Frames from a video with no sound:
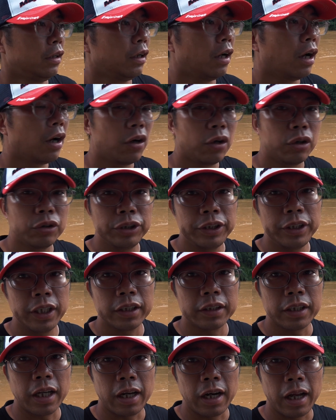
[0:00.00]
然后
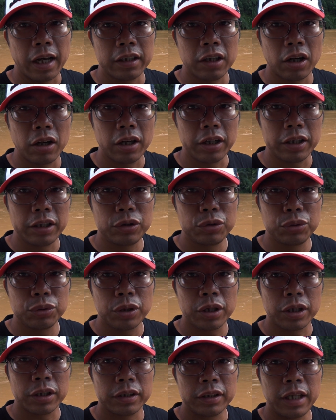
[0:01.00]
现在来到了一处
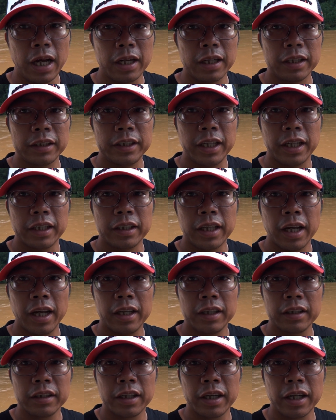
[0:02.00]
很大的浅
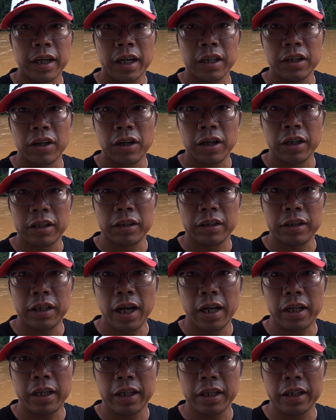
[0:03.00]
滩，可以看到很
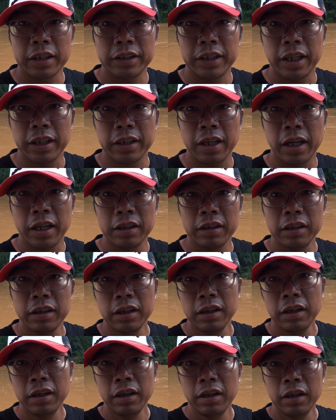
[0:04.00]
大的一个浅滩。
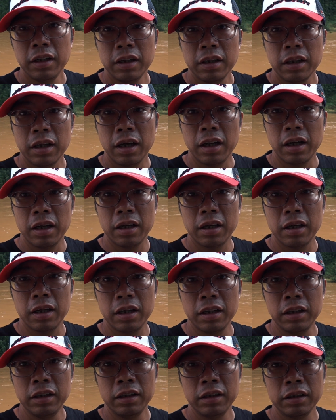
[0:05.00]

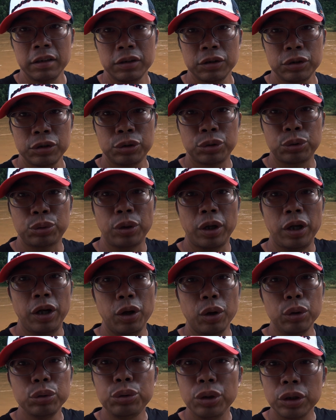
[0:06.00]
呃，水
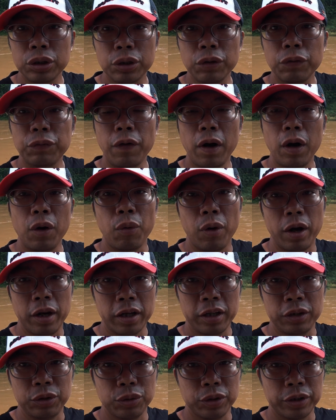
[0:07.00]
流确实放缓
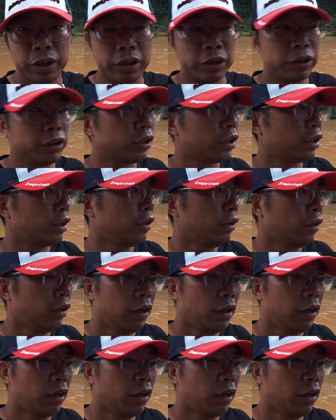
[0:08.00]
了很多，但是